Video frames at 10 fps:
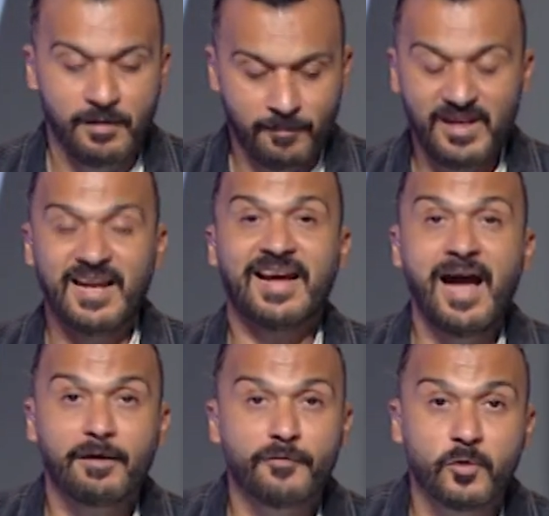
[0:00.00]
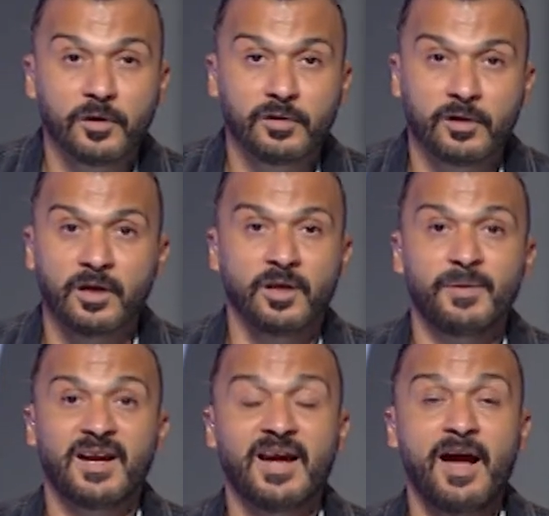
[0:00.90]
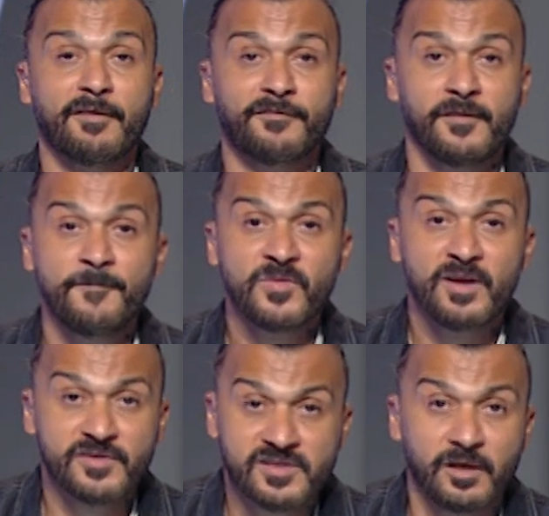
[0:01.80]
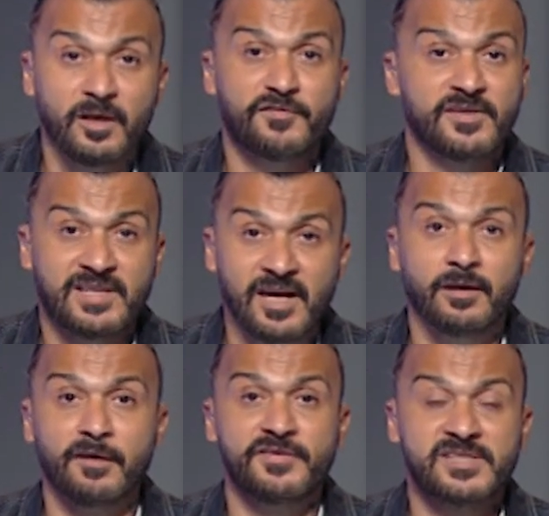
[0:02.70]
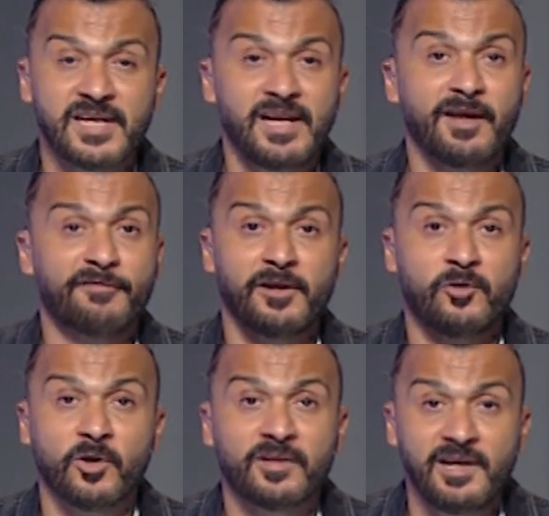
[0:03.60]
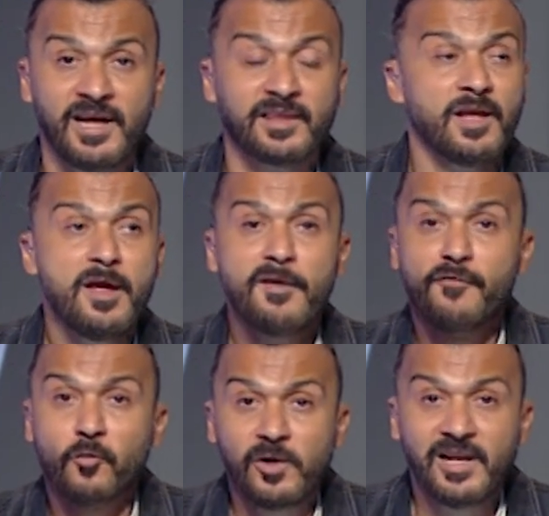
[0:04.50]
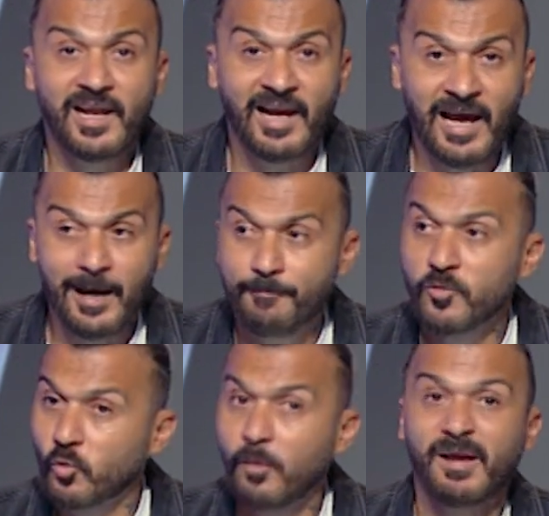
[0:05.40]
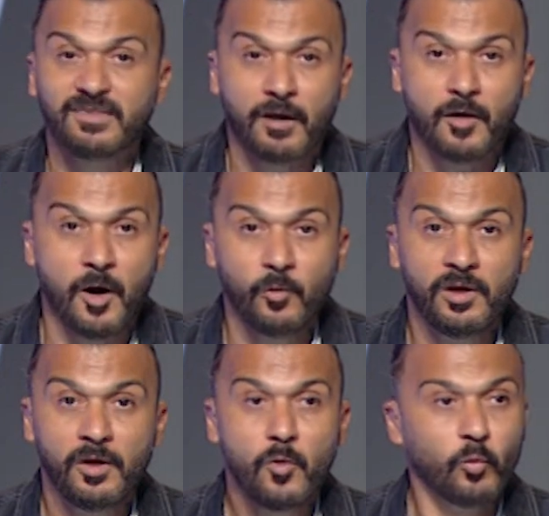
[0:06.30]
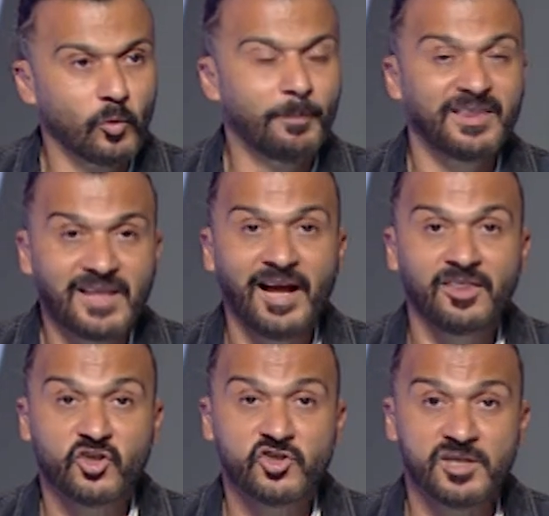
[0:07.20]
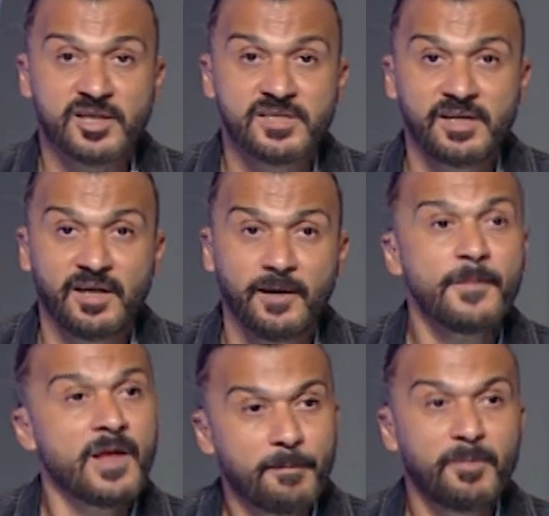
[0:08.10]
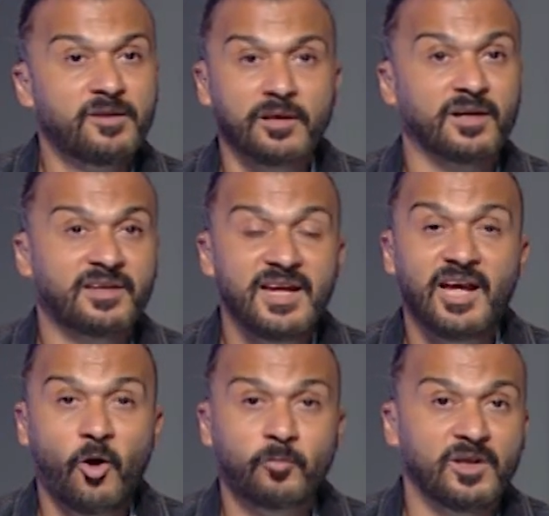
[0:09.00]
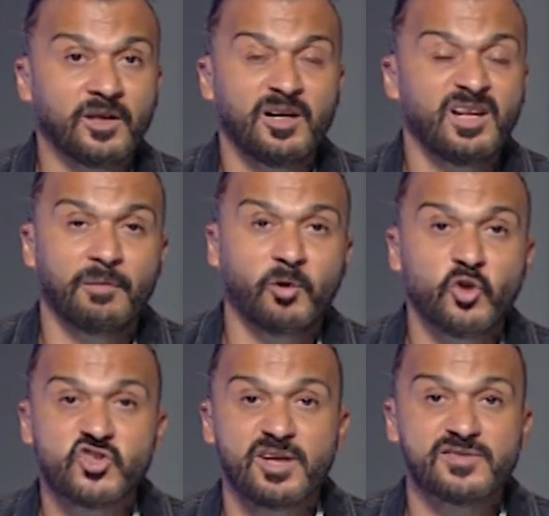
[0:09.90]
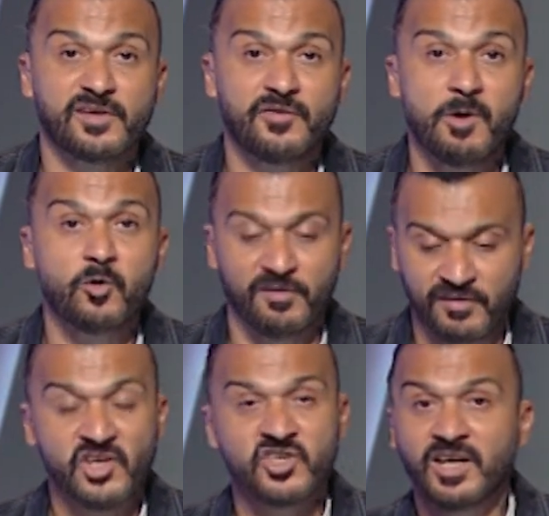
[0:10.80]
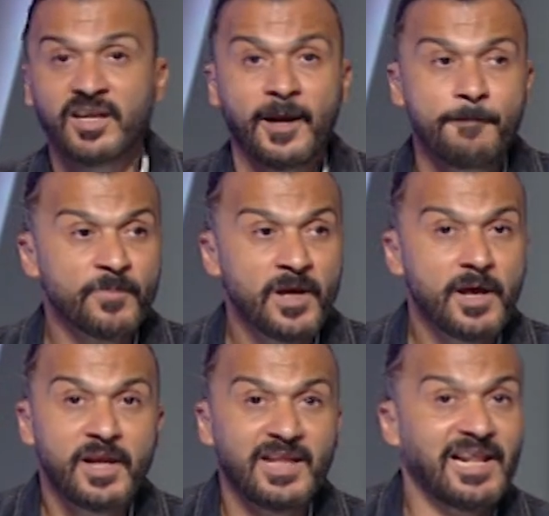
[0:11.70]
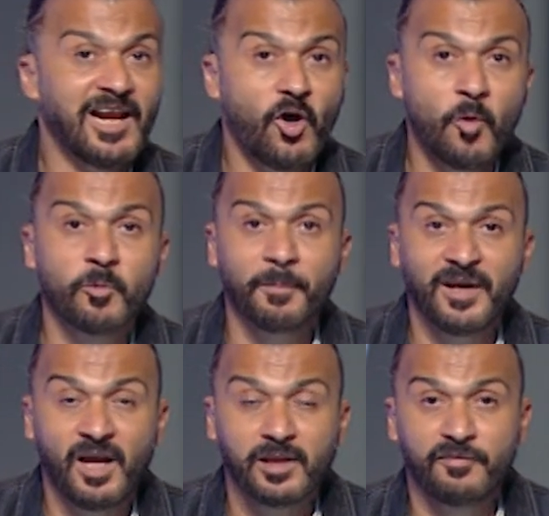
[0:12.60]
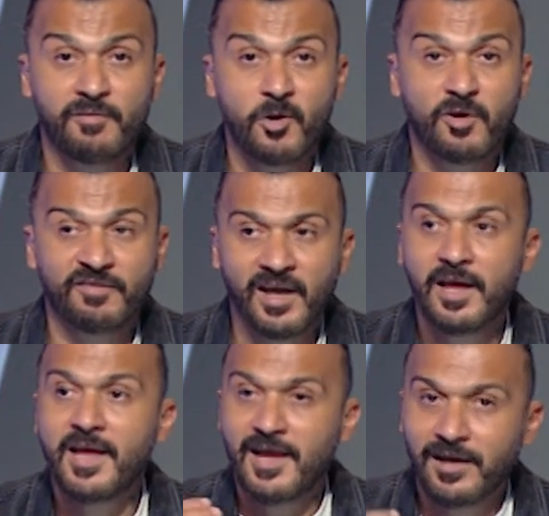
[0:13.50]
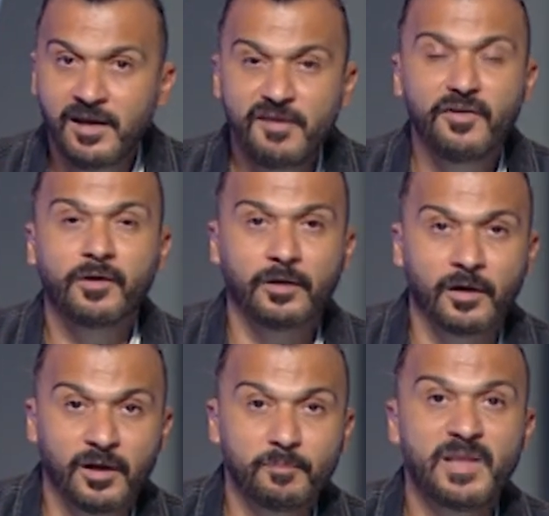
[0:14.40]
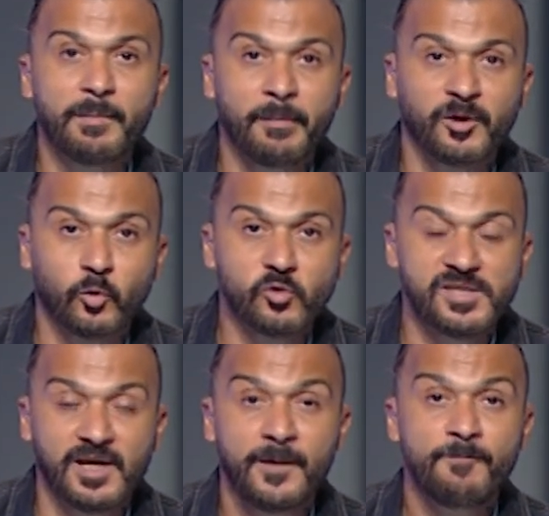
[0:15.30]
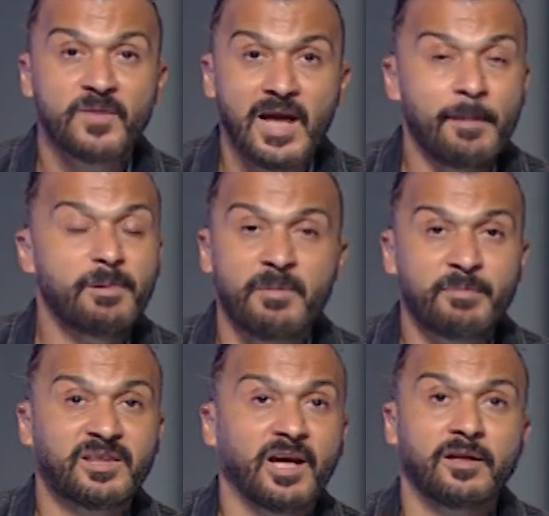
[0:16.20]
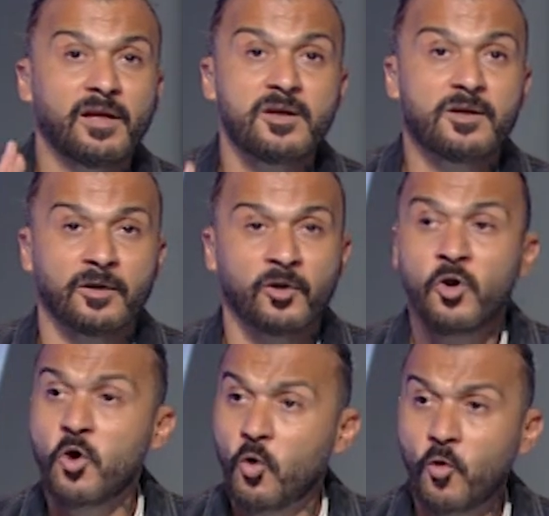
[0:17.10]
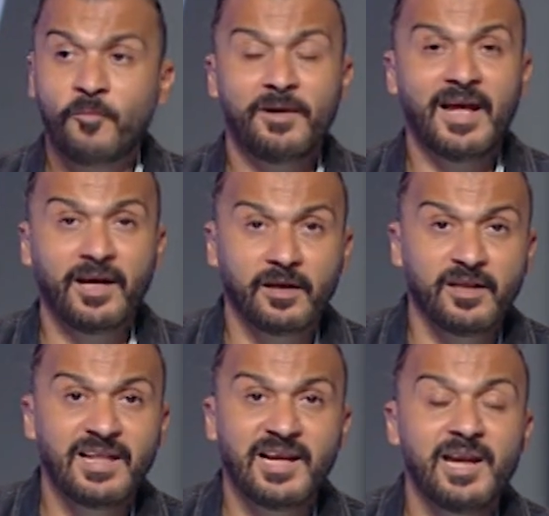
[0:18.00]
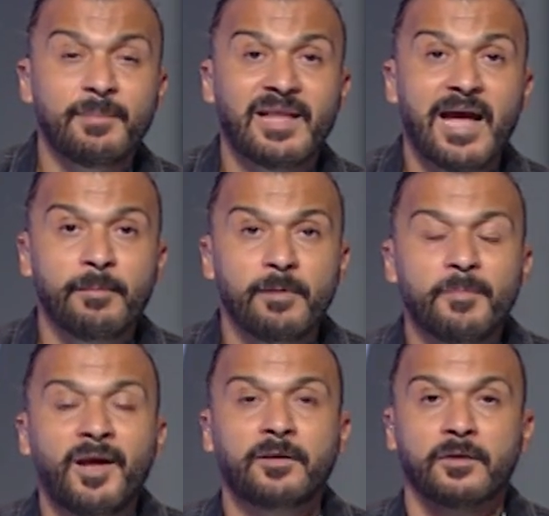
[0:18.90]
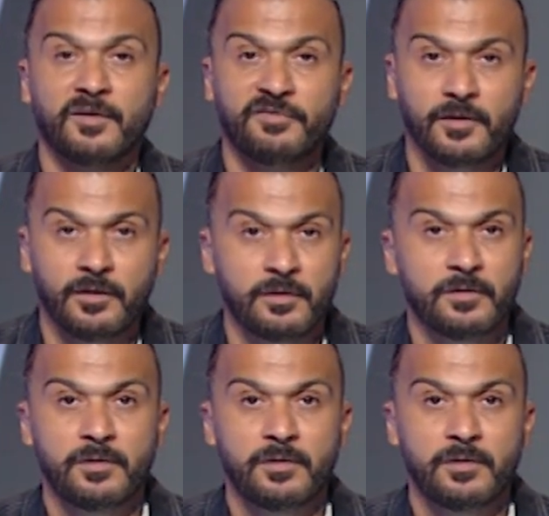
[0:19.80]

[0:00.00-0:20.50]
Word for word: بينجحك في كره القدم بينجحك في في الصالات في الطايره في السله في كره اليد في كل الالعاب طول ما انت قوي وطول ما انت عندك الشخصيه بتقدر تنجح وبتقدر ان انت ما تحطش نفسك في موقف ده عشان كده النادي الاهلي عمره ما يتحط في الموقف ده لان في قرارات بتبقى مدروسه قبل ما بيتاخد اي قرار وفي الاخر النادي الاهلي بيتعامل باحترافيه